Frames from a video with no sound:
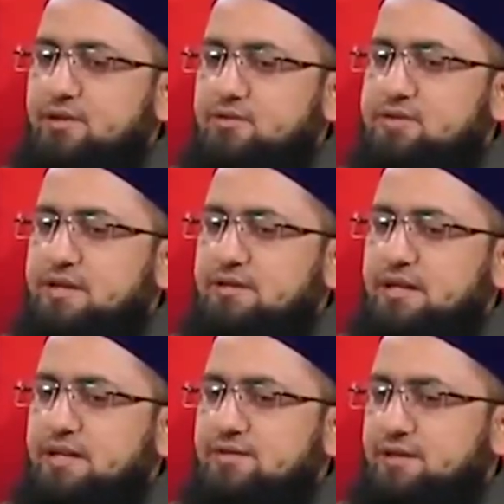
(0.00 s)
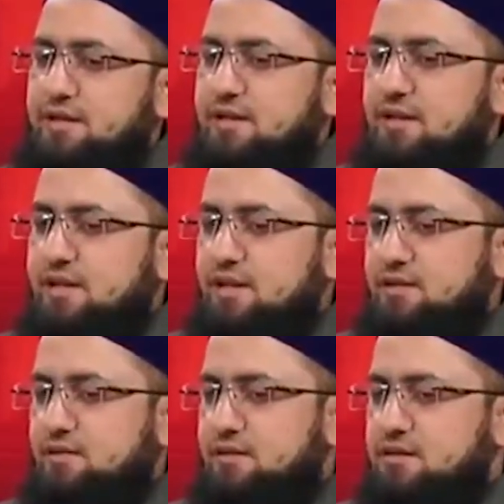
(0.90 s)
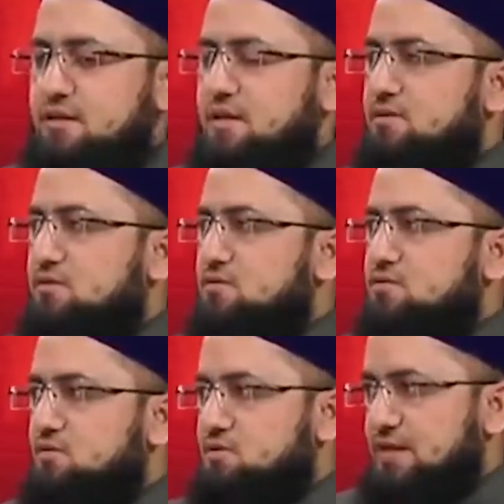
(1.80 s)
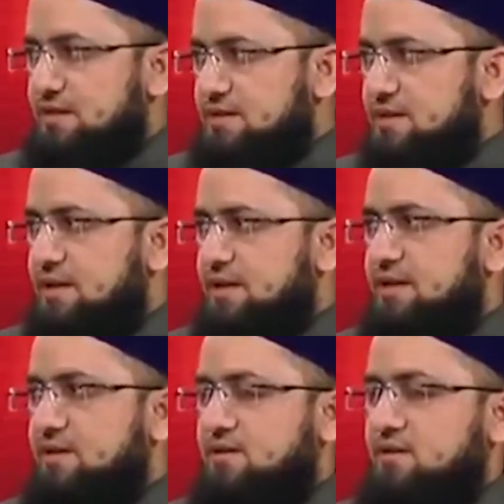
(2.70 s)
रोज़े की तारीफ़ यही है कि इंसान सुबह सादिक से लेकर